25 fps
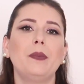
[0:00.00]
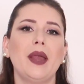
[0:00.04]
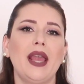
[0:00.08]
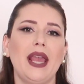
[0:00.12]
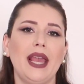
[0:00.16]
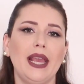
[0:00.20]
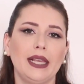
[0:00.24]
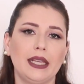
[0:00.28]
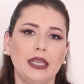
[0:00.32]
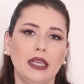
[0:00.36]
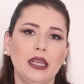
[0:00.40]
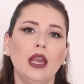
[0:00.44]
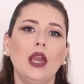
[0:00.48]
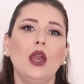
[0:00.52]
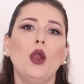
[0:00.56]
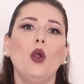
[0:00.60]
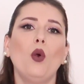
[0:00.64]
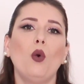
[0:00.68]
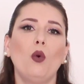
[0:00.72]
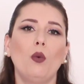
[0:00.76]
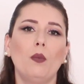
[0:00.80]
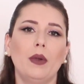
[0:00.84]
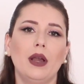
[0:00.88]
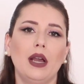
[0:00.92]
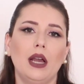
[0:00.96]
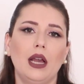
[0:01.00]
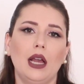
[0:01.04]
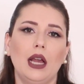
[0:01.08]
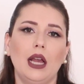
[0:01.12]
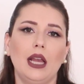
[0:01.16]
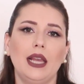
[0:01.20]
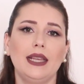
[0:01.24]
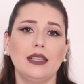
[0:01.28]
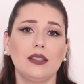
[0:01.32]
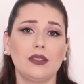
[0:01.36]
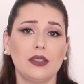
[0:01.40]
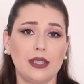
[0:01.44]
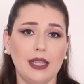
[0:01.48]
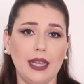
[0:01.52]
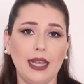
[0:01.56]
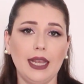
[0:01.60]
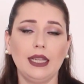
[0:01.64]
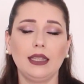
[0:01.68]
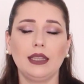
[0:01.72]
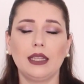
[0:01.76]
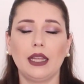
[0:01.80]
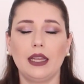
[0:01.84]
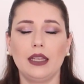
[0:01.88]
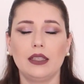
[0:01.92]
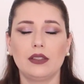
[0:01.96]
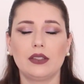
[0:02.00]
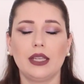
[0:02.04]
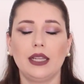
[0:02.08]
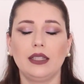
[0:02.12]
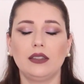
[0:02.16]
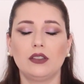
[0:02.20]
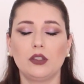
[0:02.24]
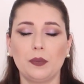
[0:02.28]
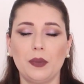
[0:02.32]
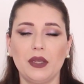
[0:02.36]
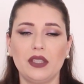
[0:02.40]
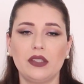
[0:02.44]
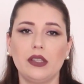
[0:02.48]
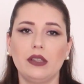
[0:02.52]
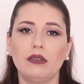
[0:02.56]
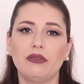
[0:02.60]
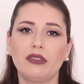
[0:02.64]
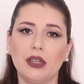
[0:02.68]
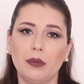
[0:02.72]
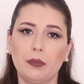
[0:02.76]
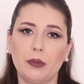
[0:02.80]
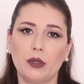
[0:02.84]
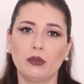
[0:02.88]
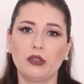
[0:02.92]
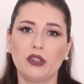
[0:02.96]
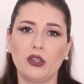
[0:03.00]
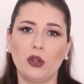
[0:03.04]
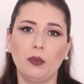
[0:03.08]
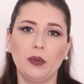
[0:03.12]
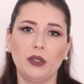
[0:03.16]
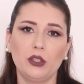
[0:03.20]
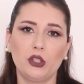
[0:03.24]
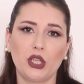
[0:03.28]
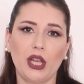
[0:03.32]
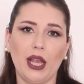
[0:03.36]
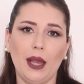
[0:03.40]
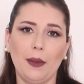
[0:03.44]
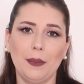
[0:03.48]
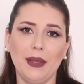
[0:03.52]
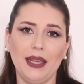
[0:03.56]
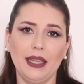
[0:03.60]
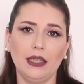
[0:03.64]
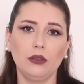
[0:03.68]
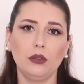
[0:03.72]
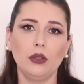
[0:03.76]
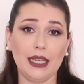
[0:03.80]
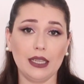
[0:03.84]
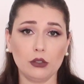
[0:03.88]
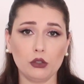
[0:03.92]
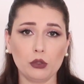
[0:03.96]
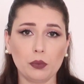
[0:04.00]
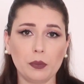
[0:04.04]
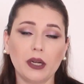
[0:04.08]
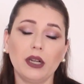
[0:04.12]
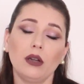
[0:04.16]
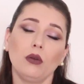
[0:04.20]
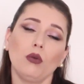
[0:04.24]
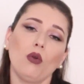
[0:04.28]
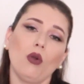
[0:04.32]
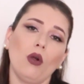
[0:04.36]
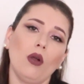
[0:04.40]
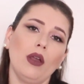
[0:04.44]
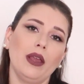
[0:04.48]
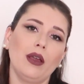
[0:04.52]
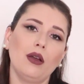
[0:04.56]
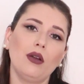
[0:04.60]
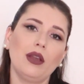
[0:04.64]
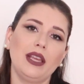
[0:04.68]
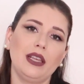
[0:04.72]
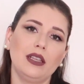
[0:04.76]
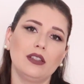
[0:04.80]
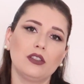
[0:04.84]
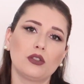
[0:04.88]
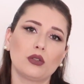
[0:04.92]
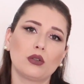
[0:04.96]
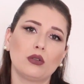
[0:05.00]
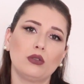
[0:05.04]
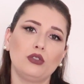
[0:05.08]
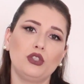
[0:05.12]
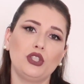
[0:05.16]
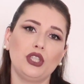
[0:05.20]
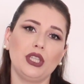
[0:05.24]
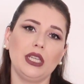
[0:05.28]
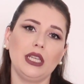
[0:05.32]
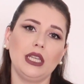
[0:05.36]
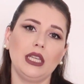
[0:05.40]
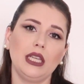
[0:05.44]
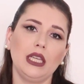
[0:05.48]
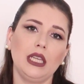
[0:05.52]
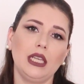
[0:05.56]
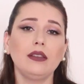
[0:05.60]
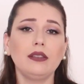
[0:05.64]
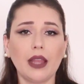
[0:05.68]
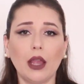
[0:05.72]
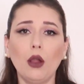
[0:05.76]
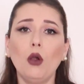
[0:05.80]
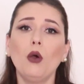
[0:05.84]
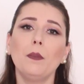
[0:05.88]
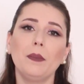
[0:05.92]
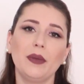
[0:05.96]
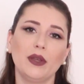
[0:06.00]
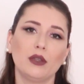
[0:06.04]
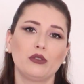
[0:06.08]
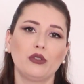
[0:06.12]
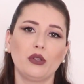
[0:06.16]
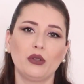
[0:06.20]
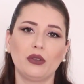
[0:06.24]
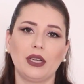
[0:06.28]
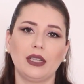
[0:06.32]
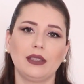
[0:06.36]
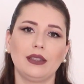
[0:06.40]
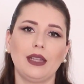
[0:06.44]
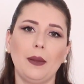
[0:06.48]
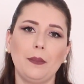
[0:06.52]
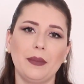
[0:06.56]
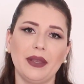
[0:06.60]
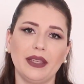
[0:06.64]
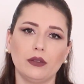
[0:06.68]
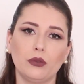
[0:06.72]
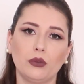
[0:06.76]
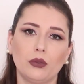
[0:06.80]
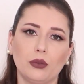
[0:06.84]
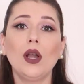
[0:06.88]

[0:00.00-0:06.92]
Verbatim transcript: pegue uma receita, receita específica para o seu medicamento, isso para não correr o risco de interromper o seu tratamento.